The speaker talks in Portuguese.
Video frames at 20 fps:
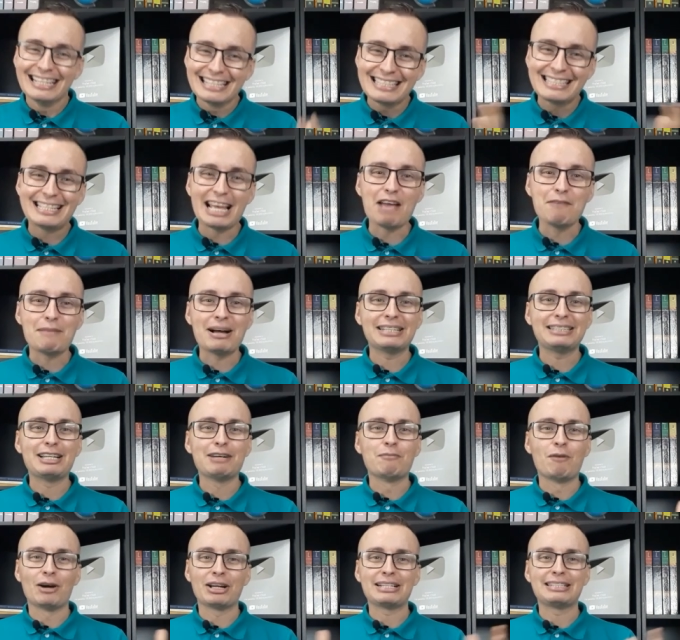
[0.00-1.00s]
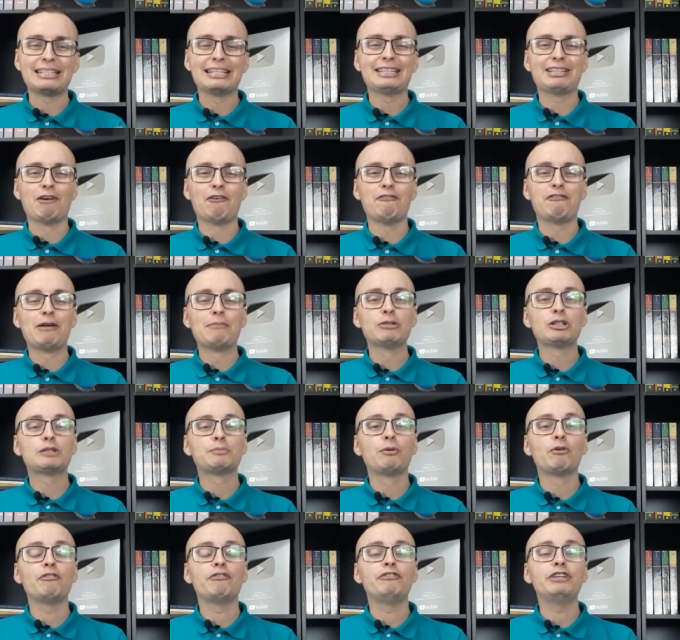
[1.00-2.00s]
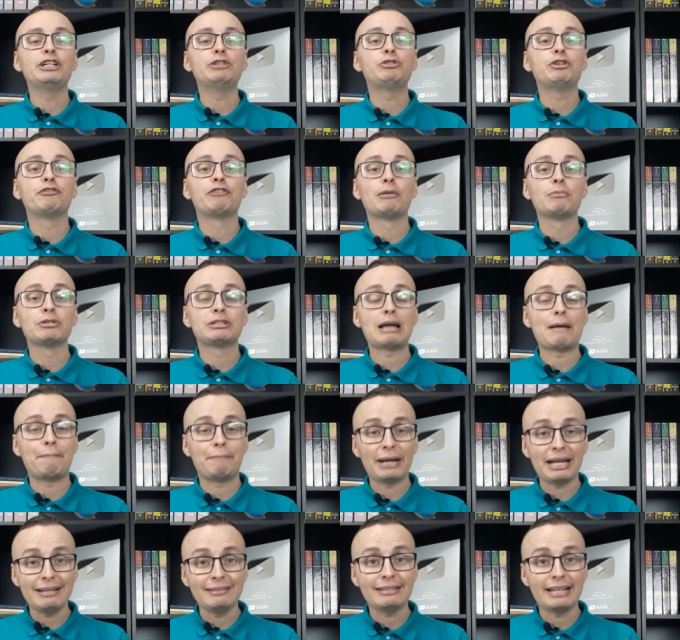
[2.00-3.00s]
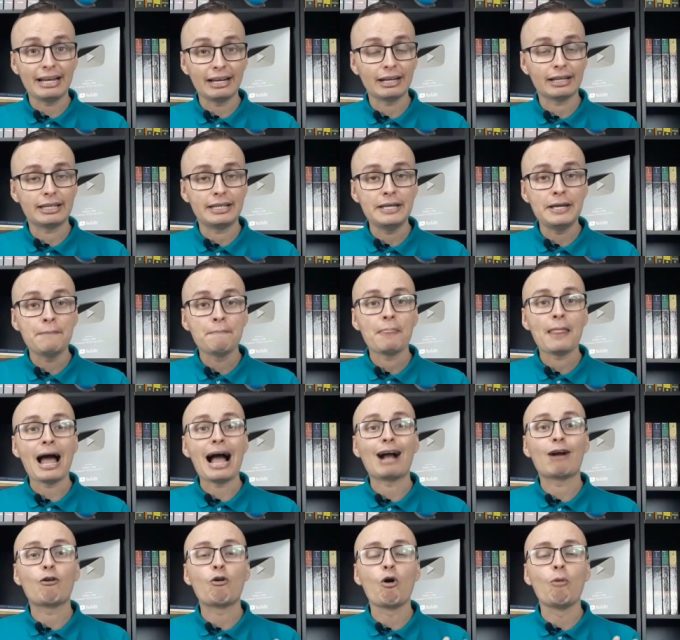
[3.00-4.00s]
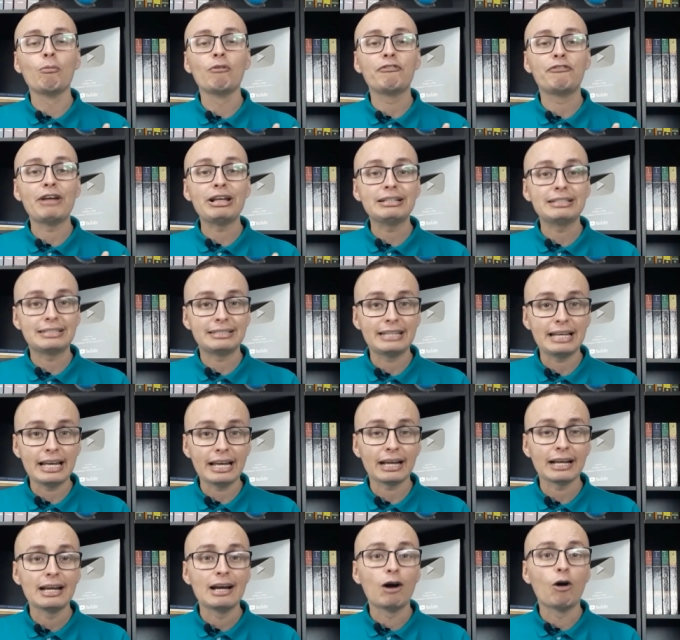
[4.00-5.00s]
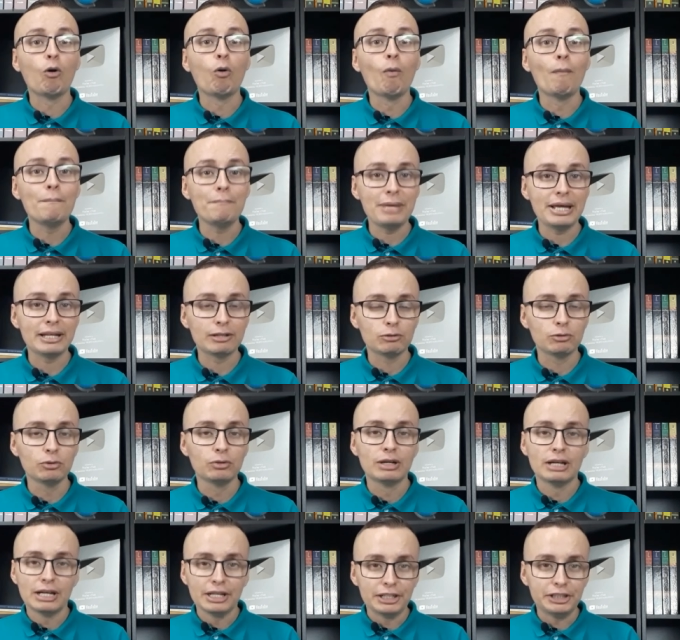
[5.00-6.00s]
Sem mais demoras, então vamos para o vídeo e vamos aprender aqui a como vencer o medo